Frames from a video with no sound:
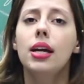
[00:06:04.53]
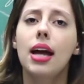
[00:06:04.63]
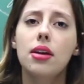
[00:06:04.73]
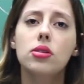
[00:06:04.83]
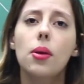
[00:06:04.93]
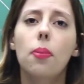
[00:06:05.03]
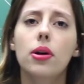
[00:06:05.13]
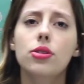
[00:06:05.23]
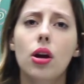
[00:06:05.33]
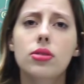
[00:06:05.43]
E é isso que
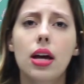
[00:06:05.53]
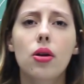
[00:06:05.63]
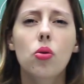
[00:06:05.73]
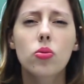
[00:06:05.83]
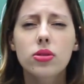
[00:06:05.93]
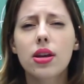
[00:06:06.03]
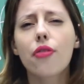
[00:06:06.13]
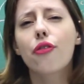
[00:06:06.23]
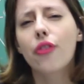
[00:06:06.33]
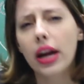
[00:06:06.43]
pode causar alguns
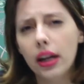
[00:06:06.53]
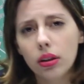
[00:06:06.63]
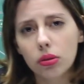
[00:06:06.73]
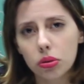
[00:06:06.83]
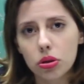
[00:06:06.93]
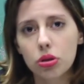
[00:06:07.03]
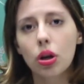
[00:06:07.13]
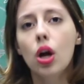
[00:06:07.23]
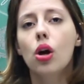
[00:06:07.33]
efeitos